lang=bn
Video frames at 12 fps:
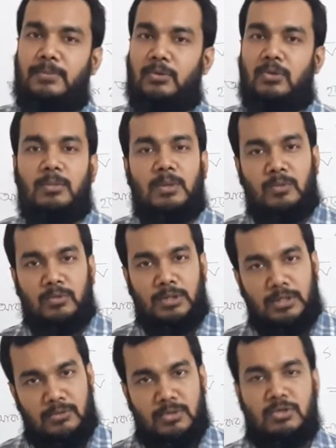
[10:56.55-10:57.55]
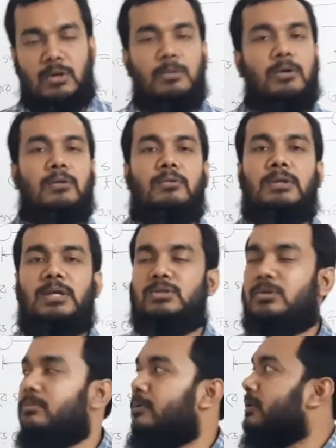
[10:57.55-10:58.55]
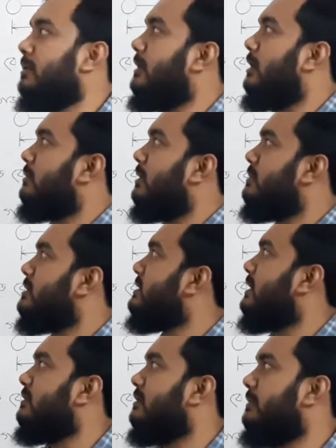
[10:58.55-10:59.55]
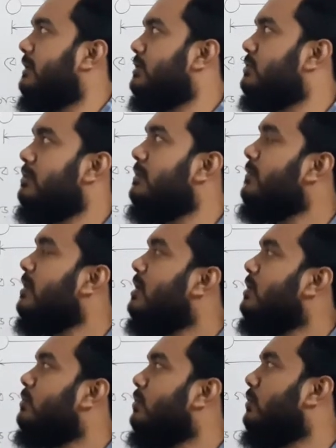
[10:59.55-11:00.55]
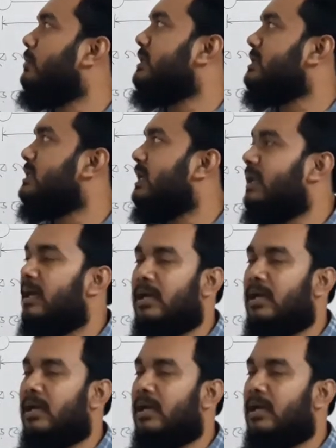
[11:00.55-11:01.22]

প্রথম এবং দ্বিতীয় সমীকরণটা সম্পর্কে ভালোভাবেই জানতে পেরেছ তো ইনশাল্লাহ